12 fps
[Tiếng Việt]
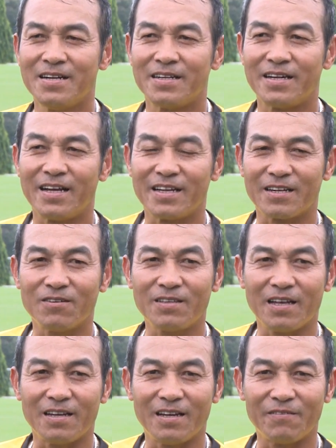lại có
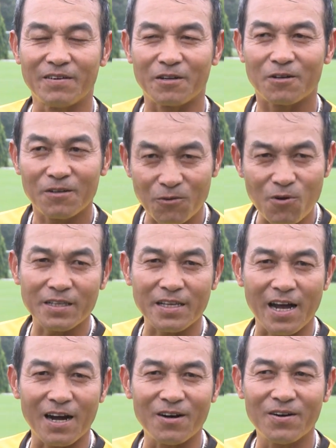thể là phải quát
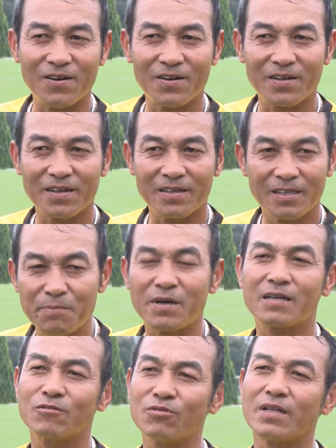tháo. Nhưng mà
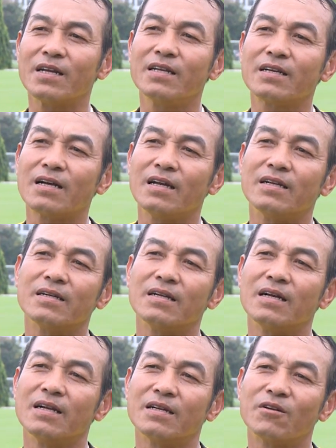chúng ta nên cần
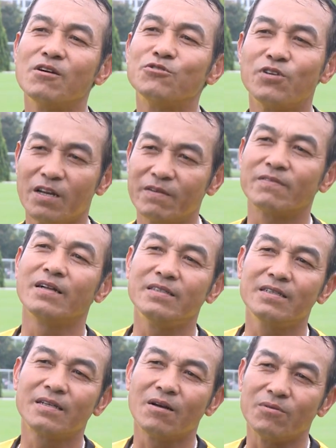là nói chuyện là
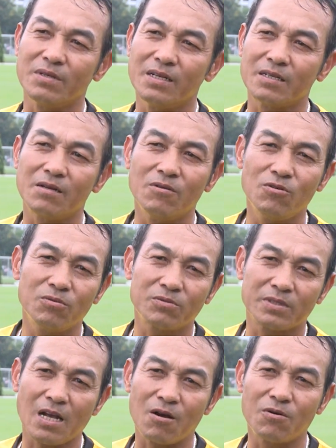như kiểu như là đôi lúc
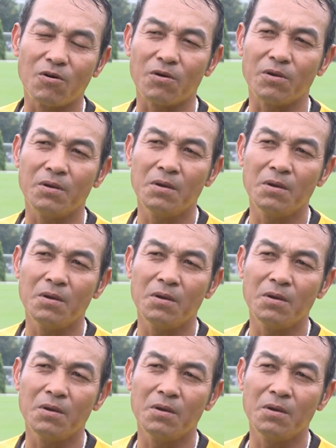trao đổi.